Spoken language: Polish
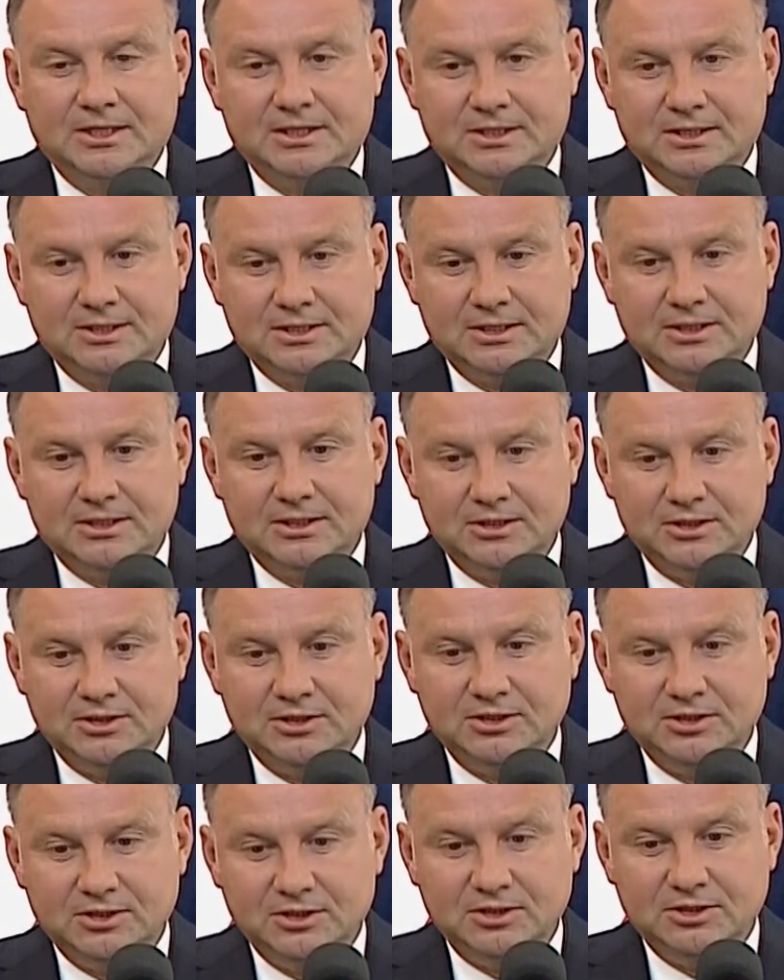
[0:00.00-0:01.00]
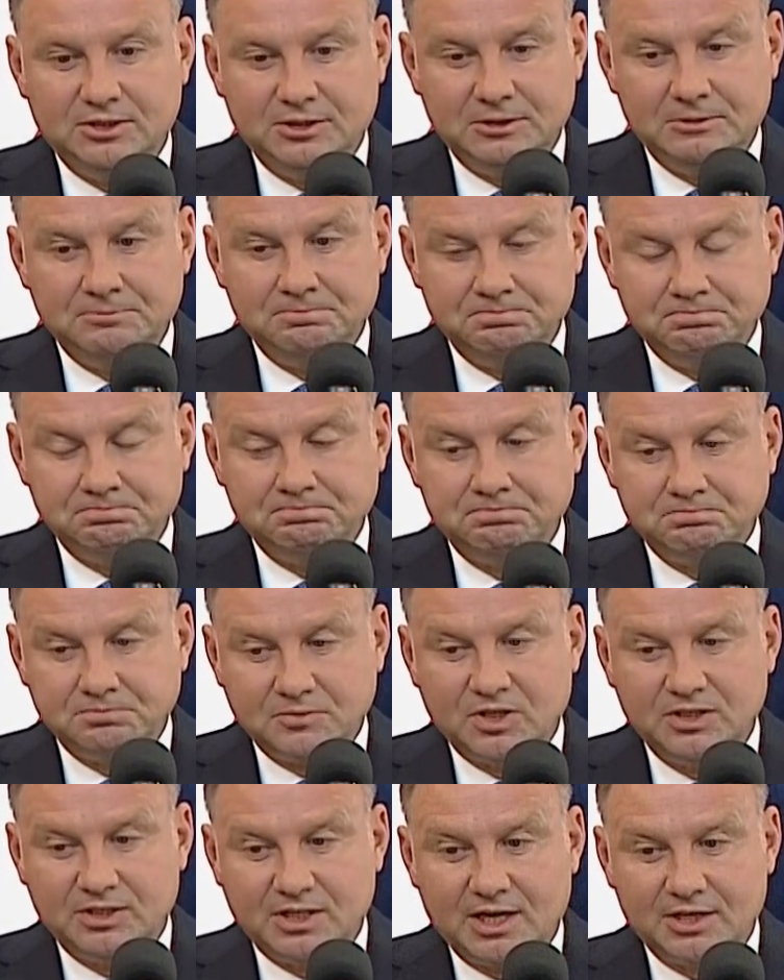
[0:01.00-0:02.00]
E, i, i, mm,
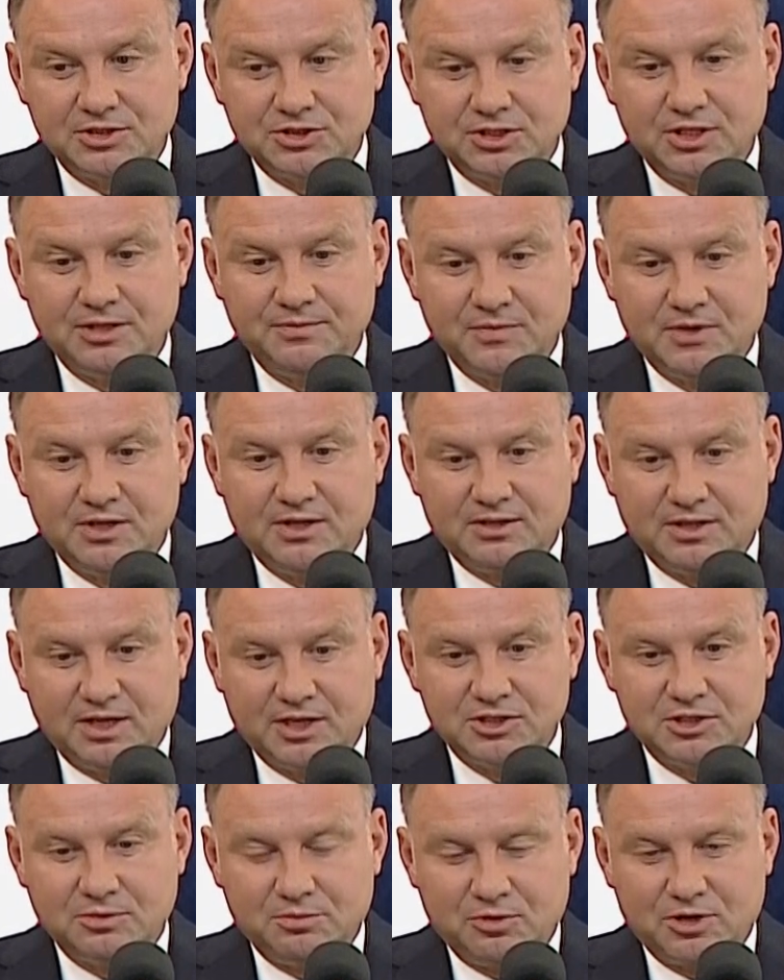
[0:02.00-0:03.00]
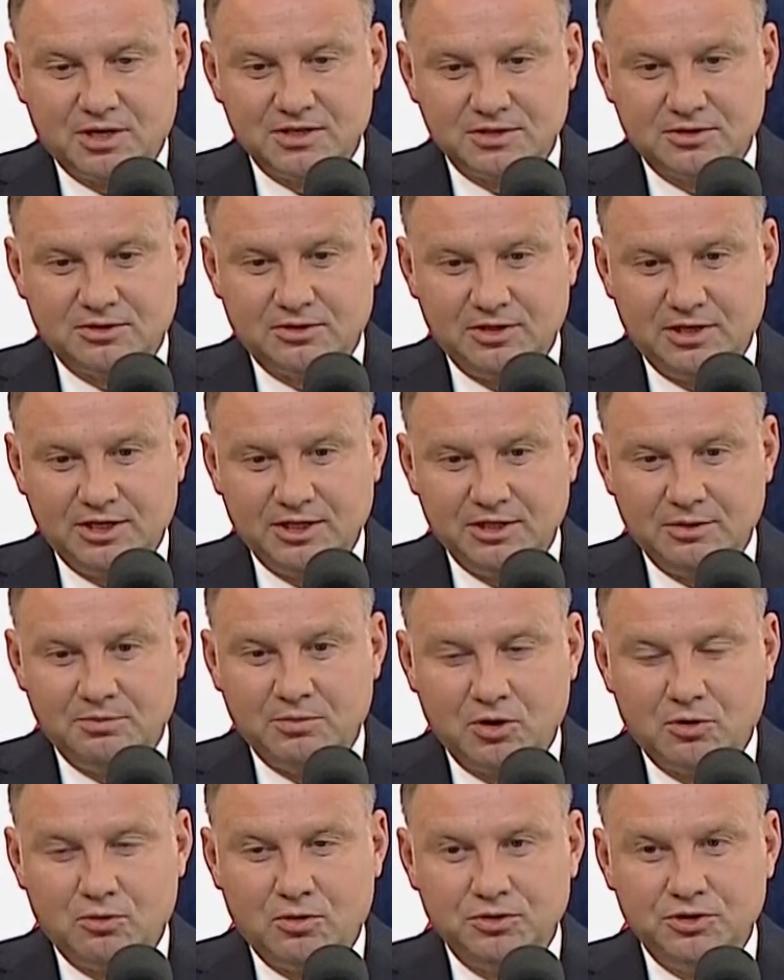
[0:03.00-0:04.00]
i także, także po raz kolejny
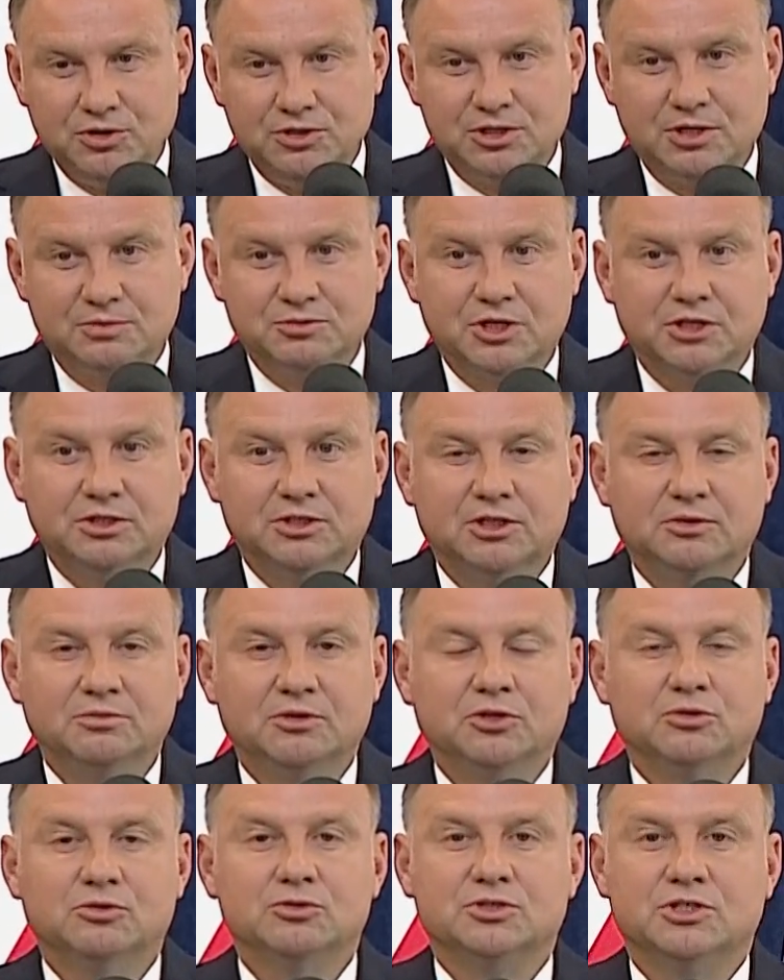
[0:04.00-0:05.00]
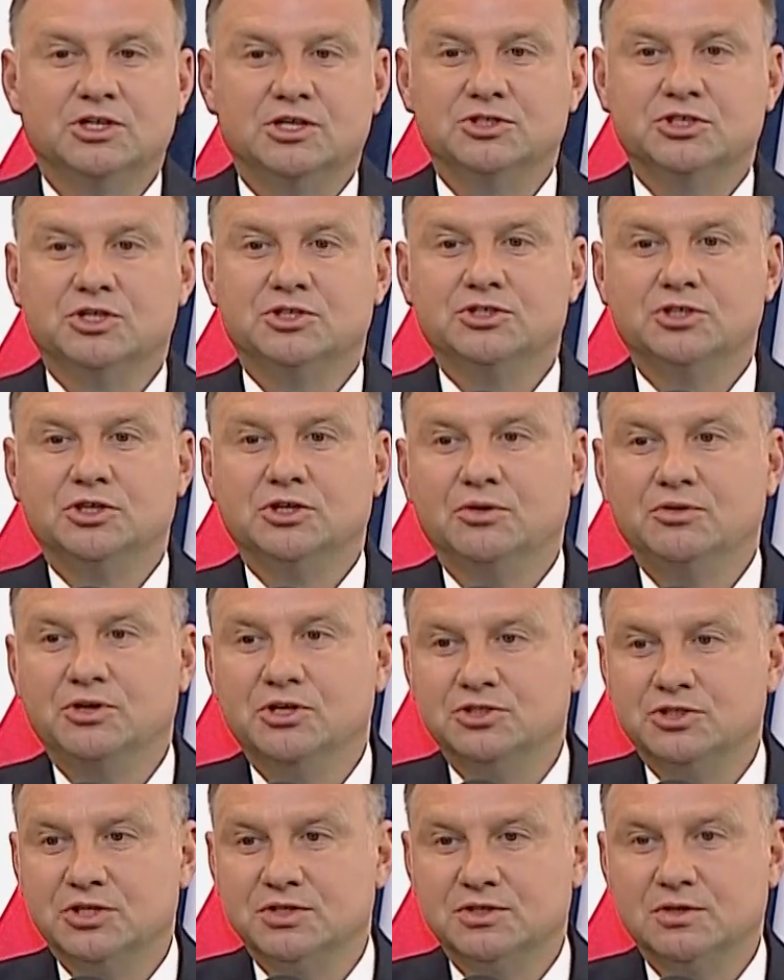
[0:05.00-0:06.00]
pokłonić się przed tymi, którzy jeszcze żyją,
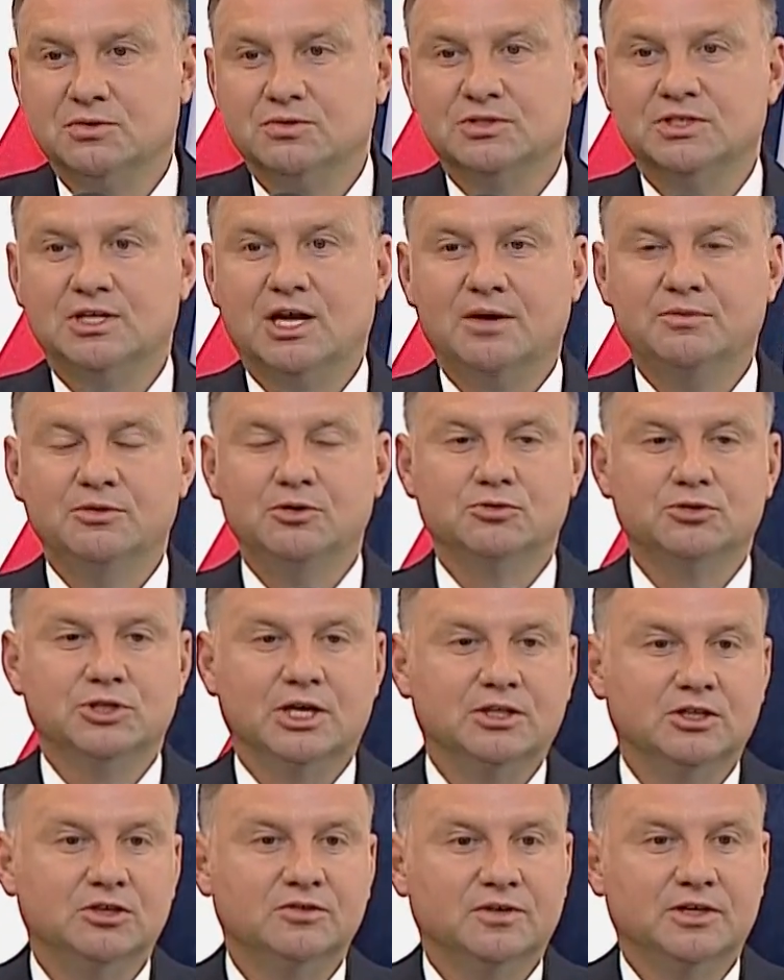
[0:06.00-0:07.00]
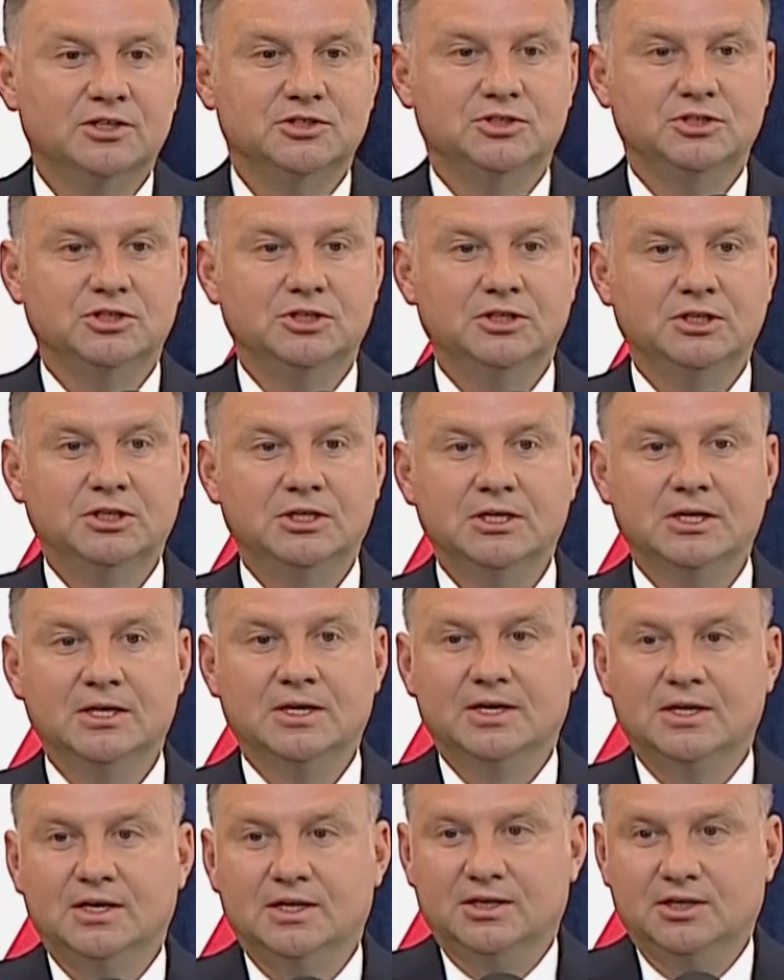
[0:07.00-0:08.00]
jeszcze są z nami, uszanować ich i,
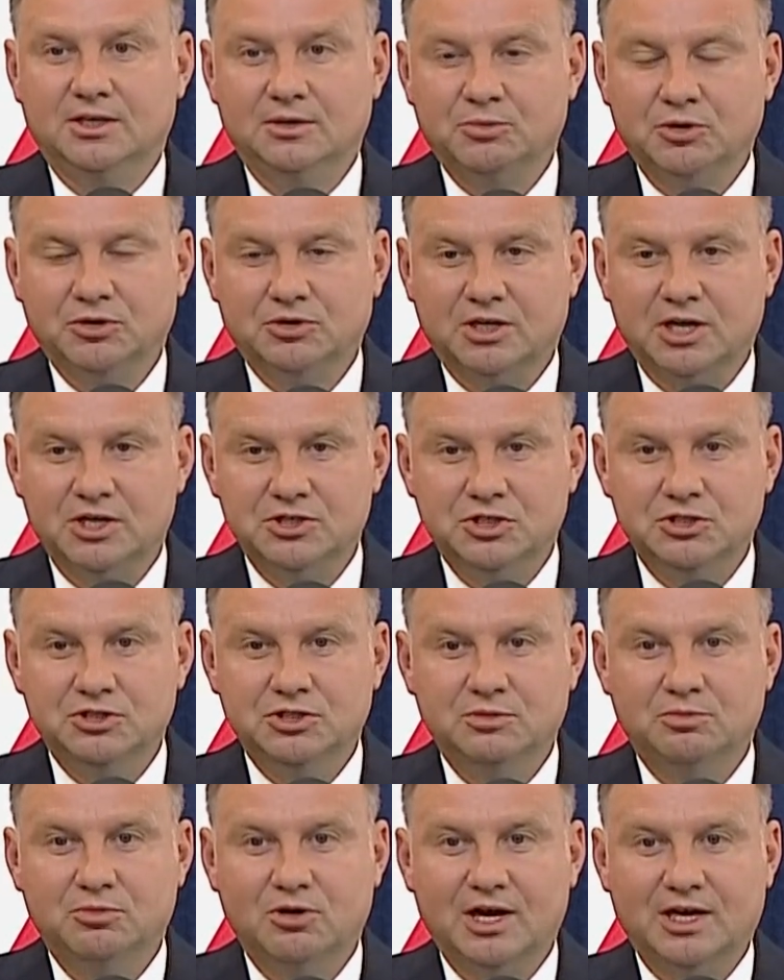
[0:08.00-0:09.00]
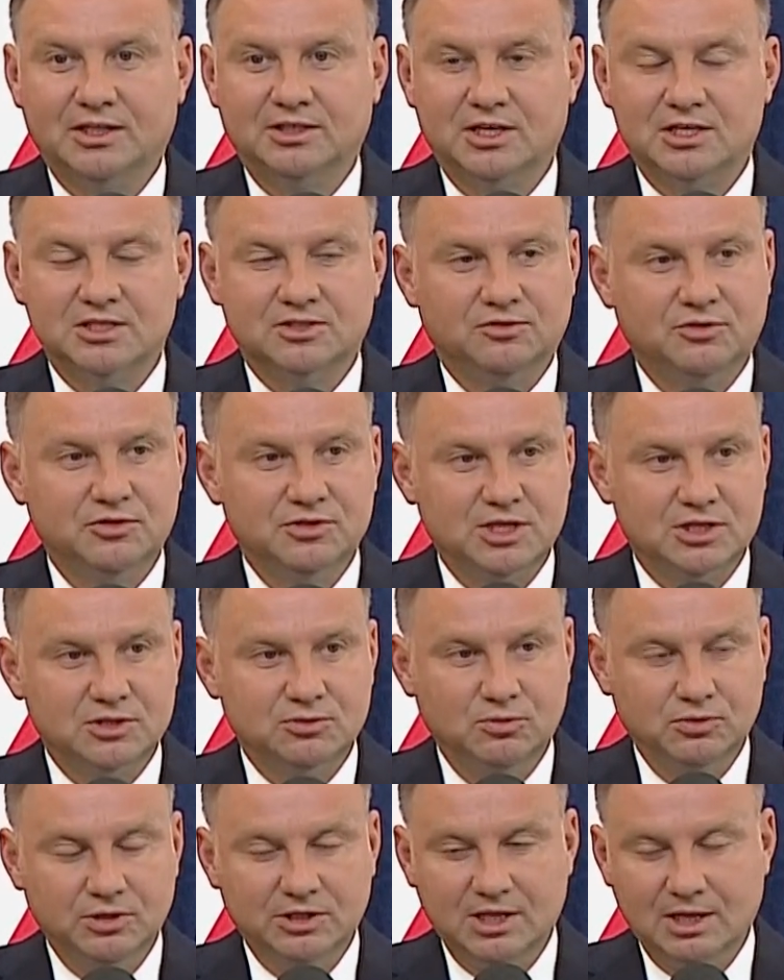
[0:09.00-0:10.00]
i podkreślić ich bohaterstwo i
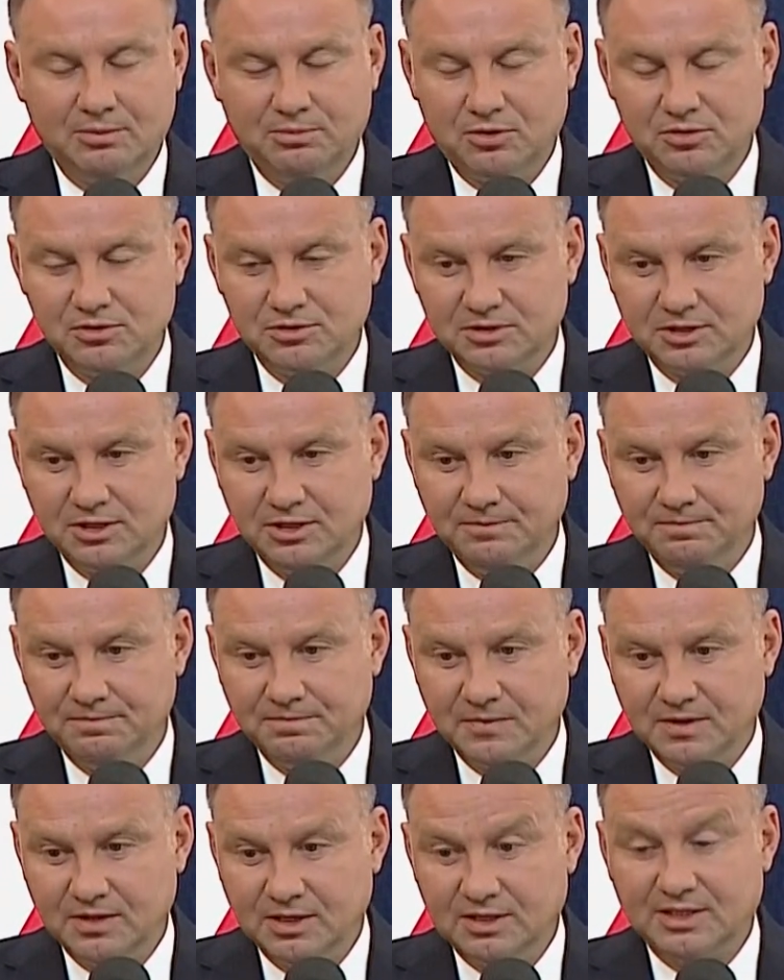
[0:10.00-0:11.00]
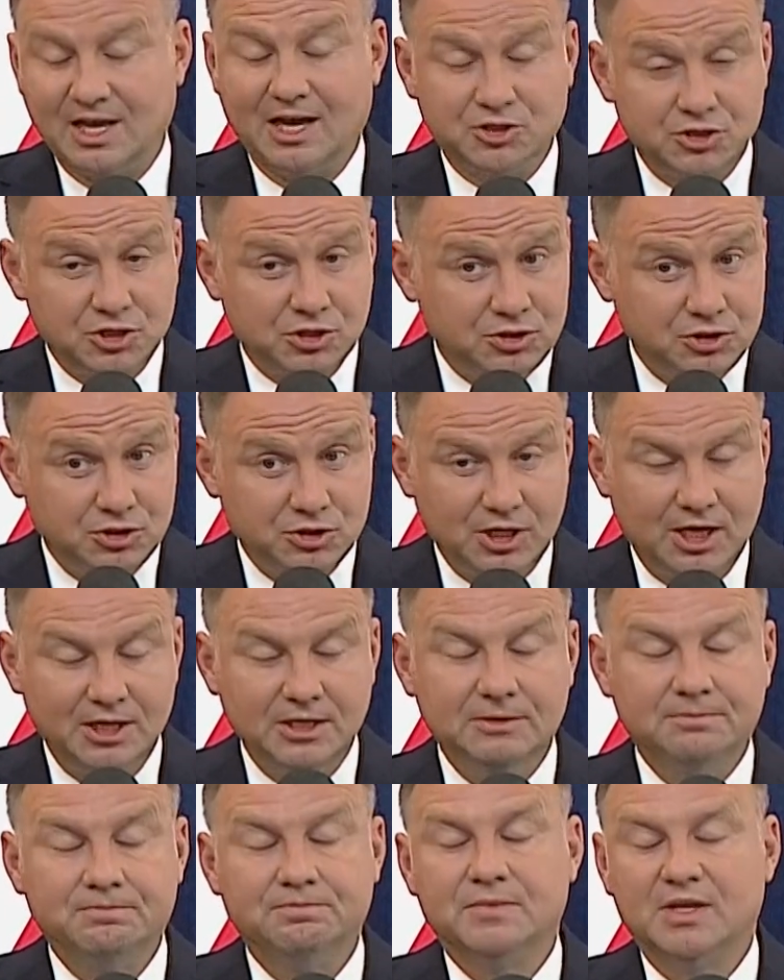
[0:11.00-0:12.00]
zasługi dla Polski, także dzisiaj.